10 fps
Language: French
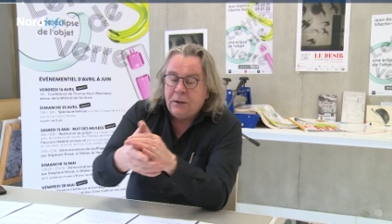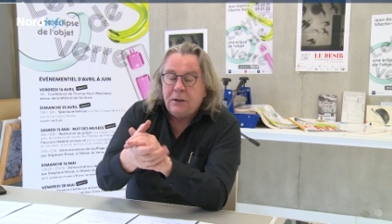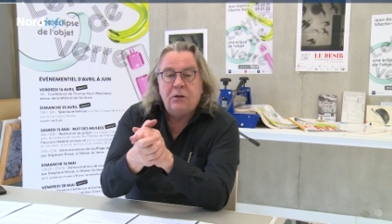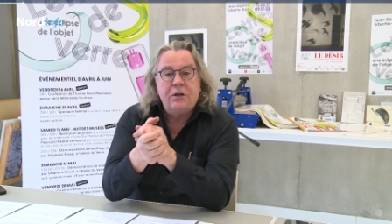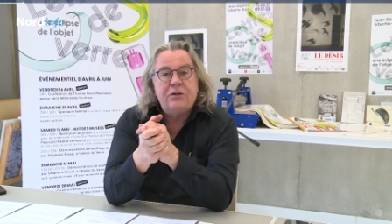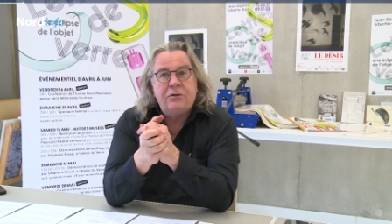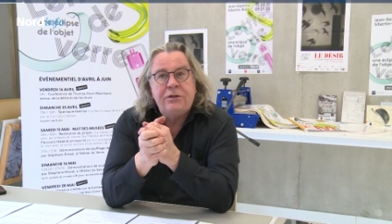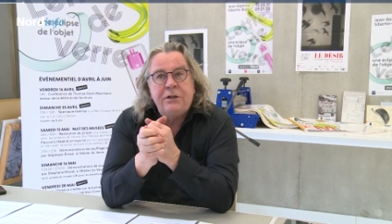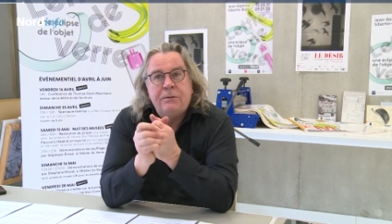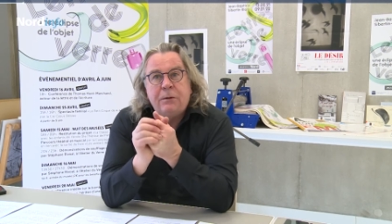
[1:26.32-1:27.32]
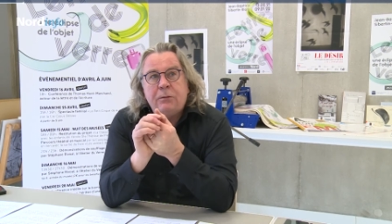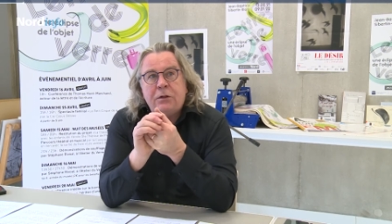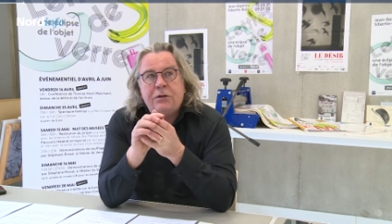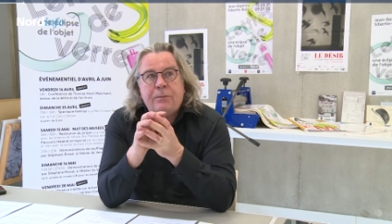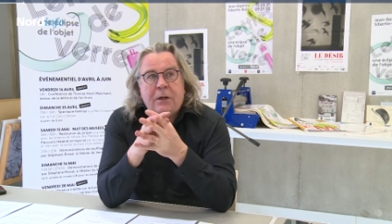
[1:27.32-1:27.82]
Quand les gens disent mais
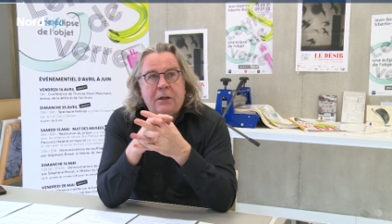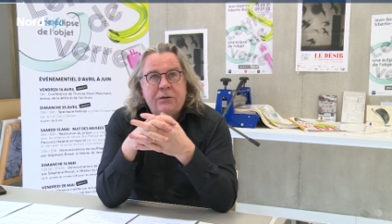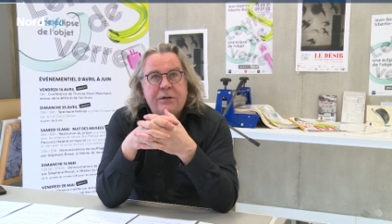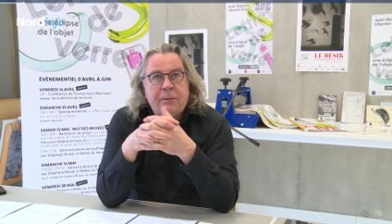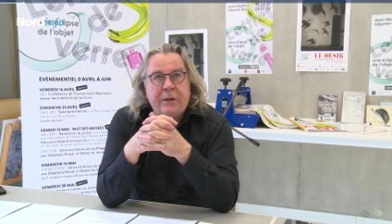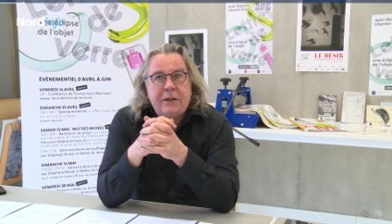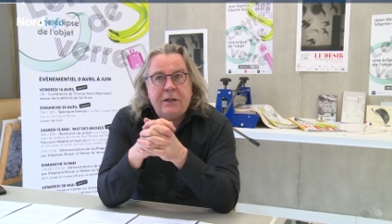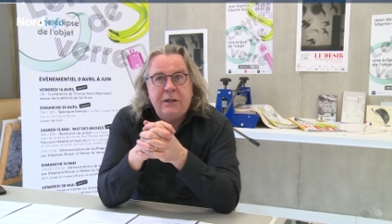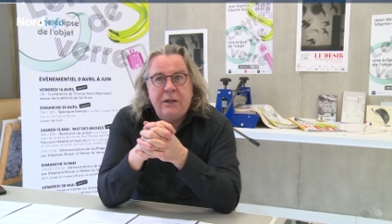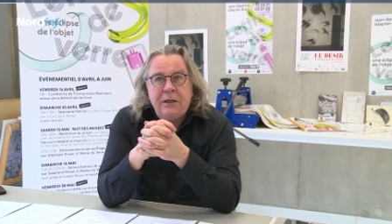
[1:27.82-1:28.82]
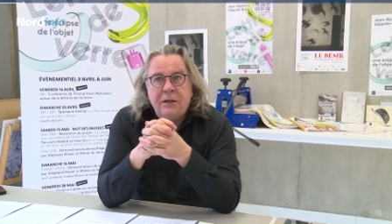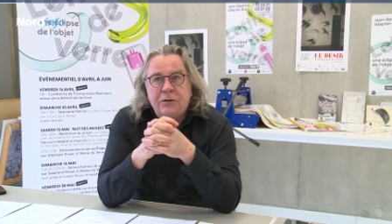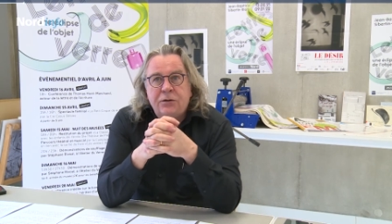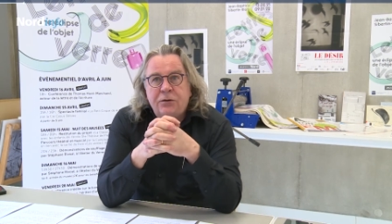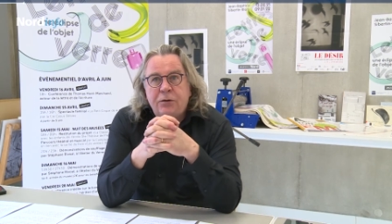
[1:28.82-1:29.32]
moi j'ai pas, je sais pas écrire,
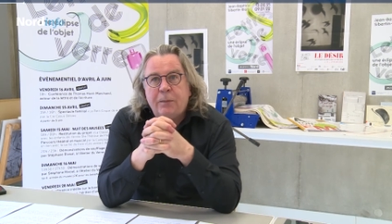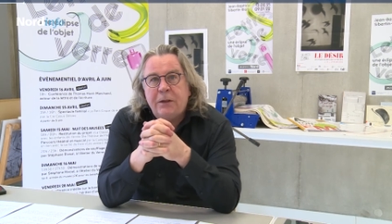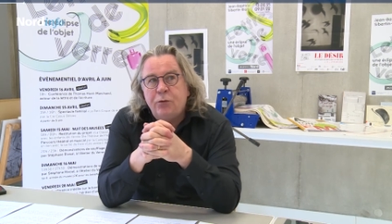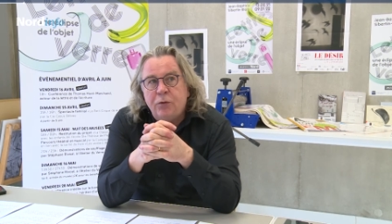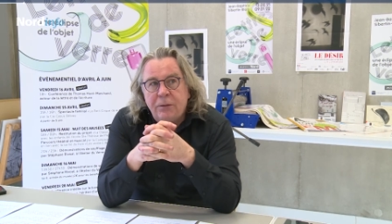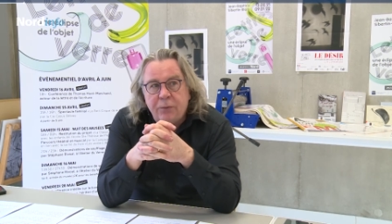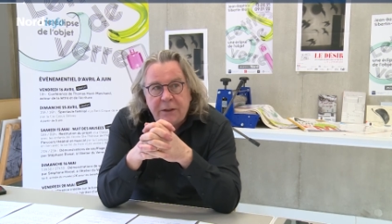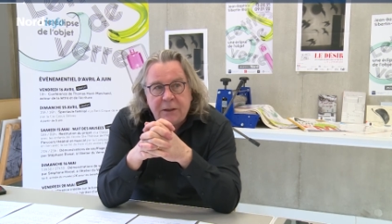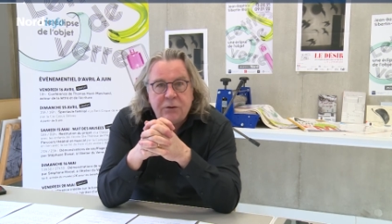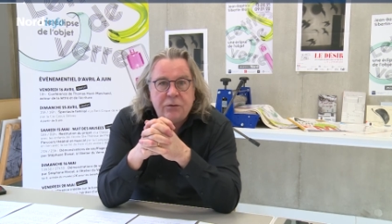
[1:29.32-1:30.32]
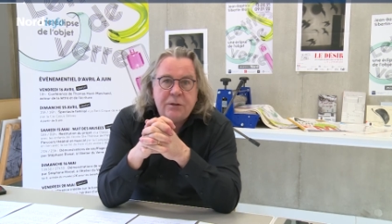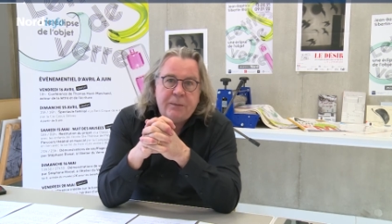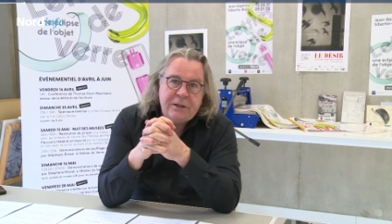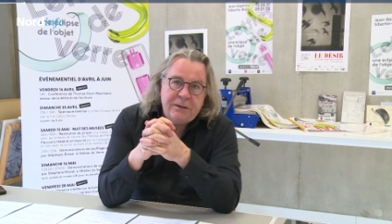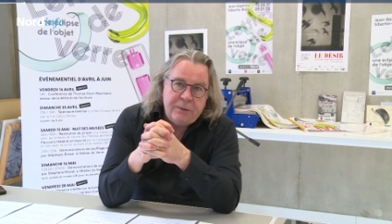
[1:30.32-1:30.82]
je suis pas doué pour l'écriture, j'ai
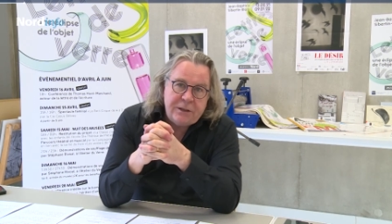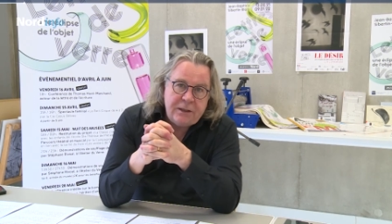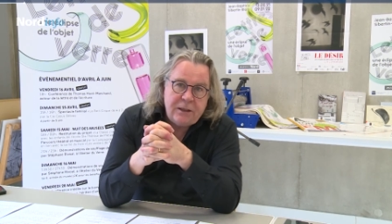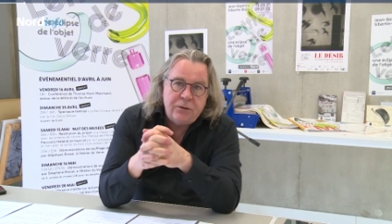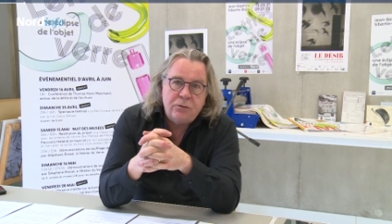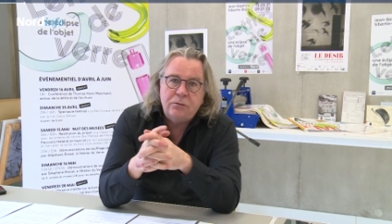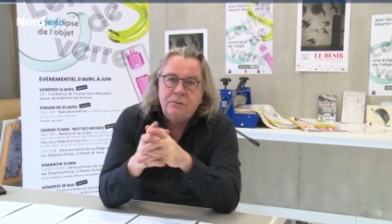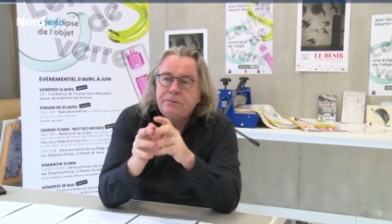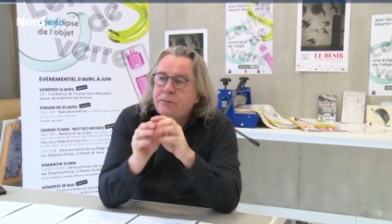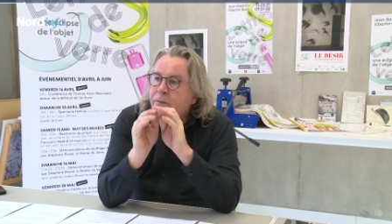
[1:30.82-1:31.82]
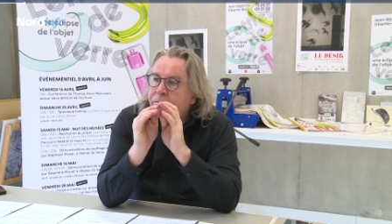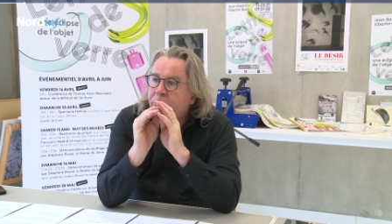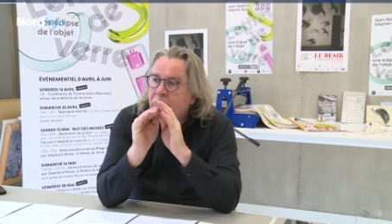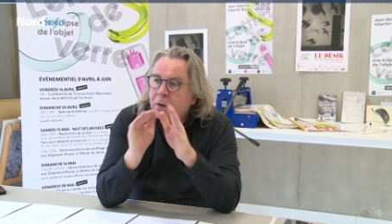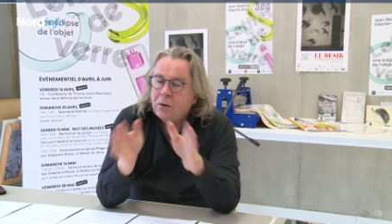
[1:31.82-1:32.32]
pas d'imagination,
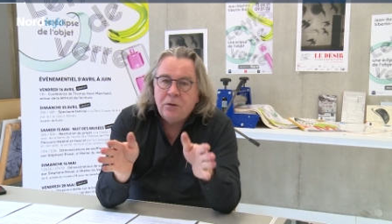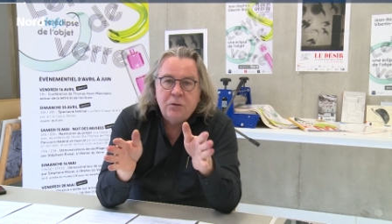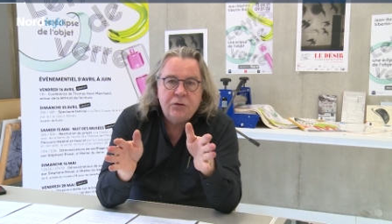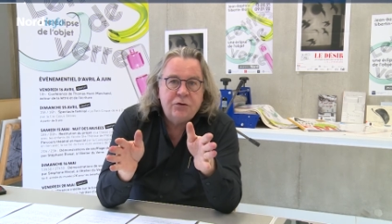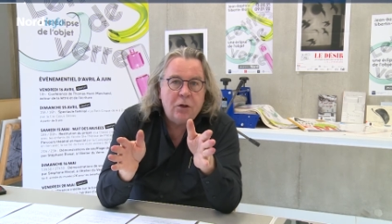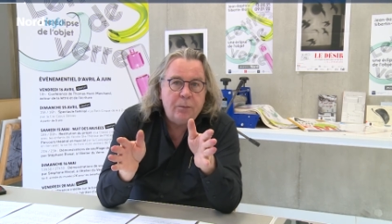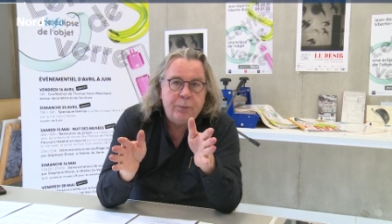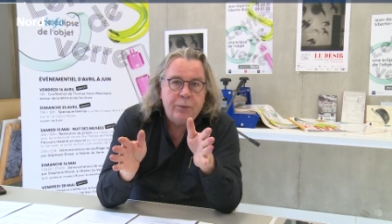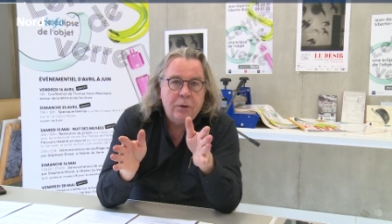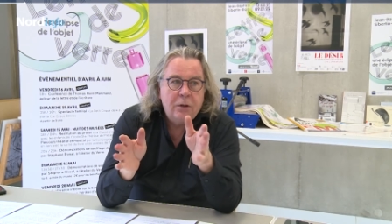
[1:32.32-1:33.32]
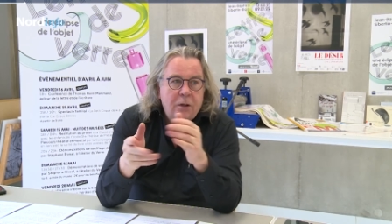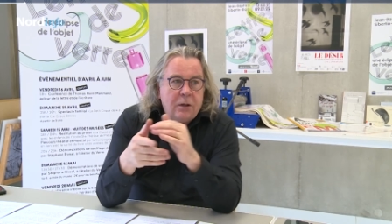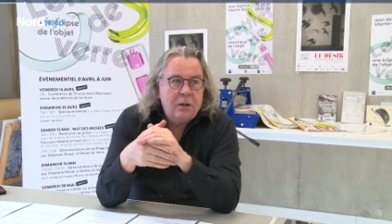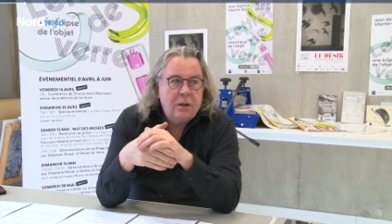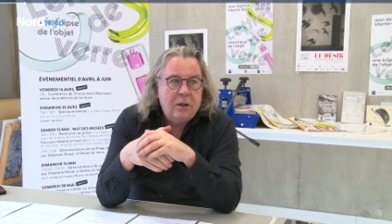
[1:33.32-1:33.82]
stop.
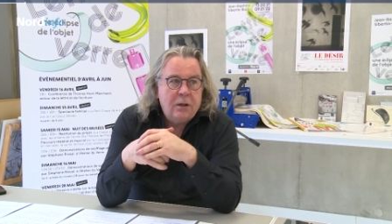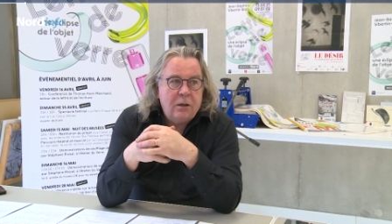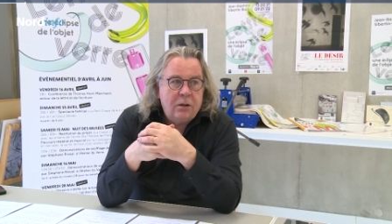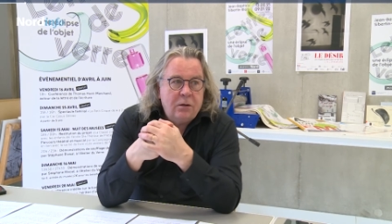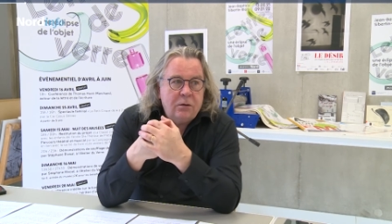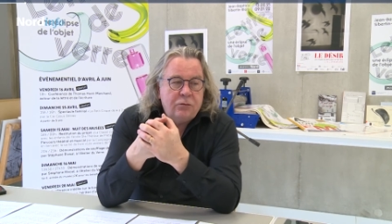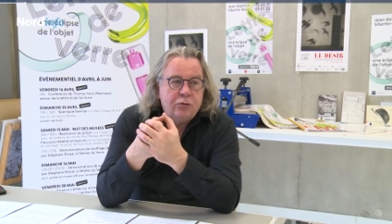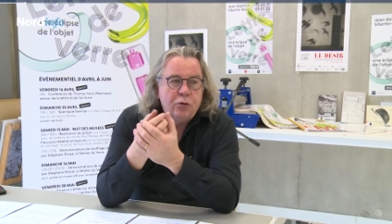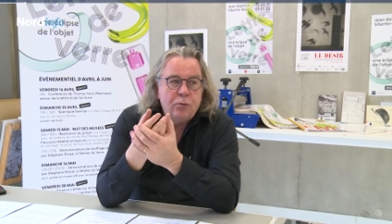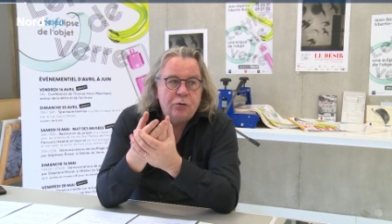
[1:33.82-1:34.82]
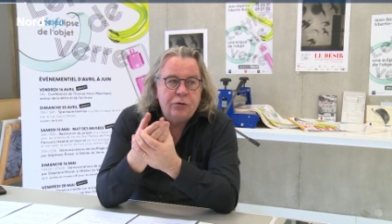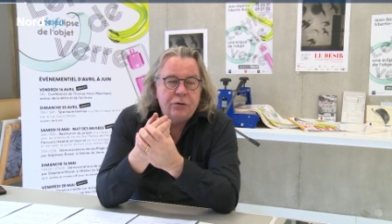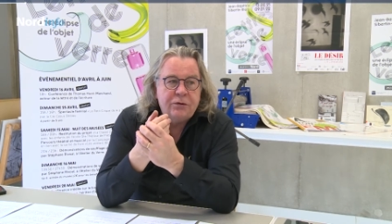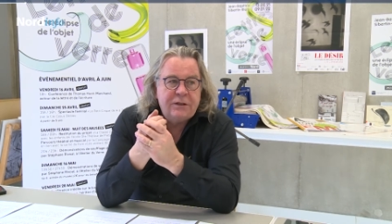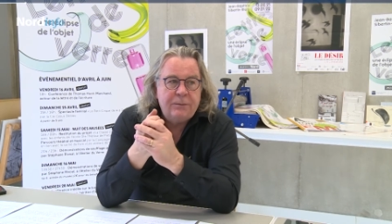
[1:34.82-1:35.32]
Euh, tout le
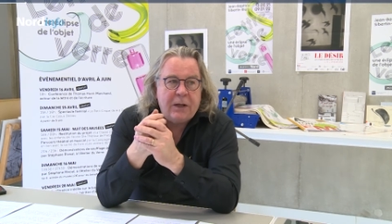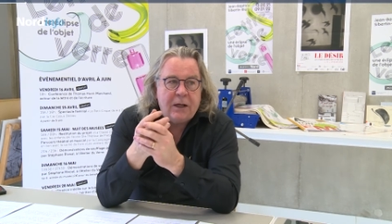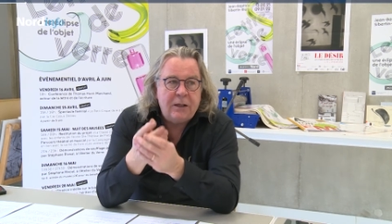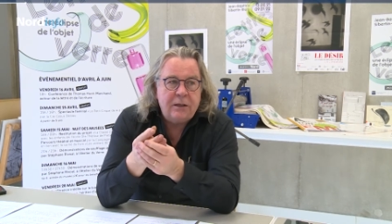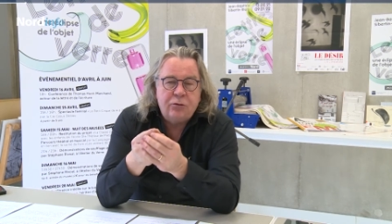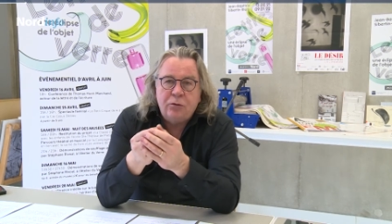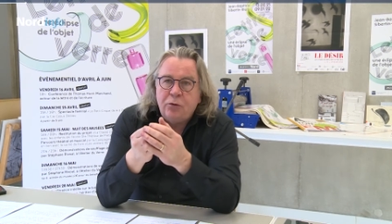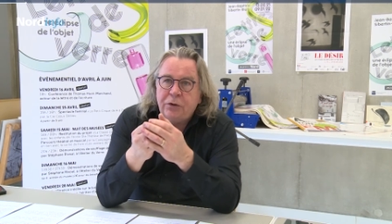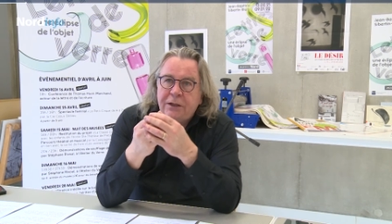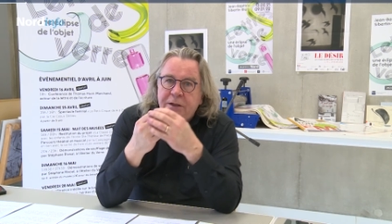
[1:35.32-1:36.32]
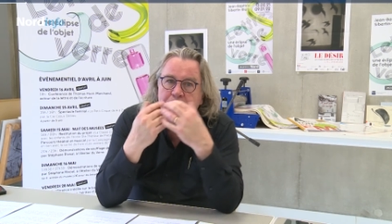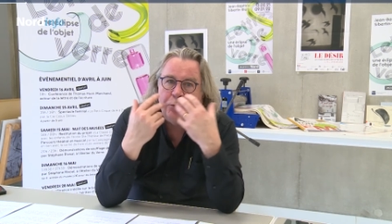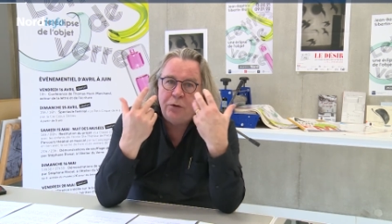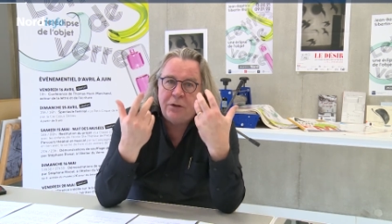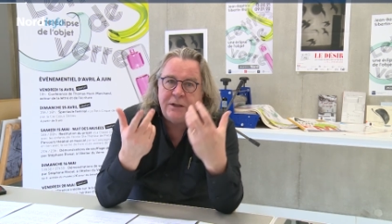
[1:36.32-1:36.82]
monde sait parler, tout le monde a des
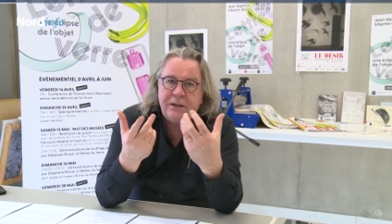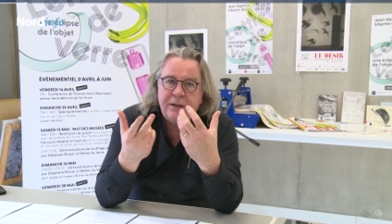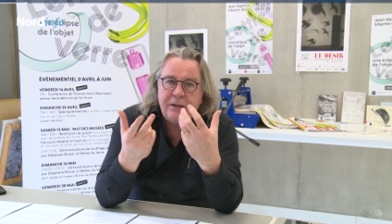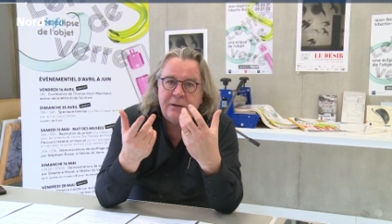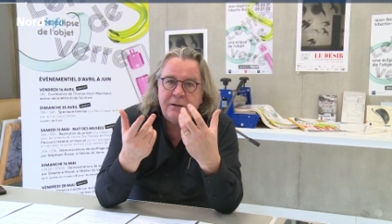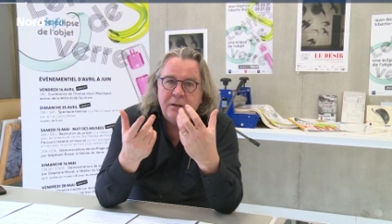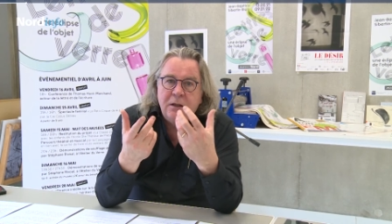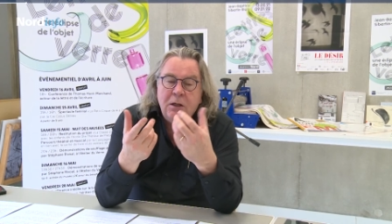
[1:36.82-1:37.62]
mots dans sa tête.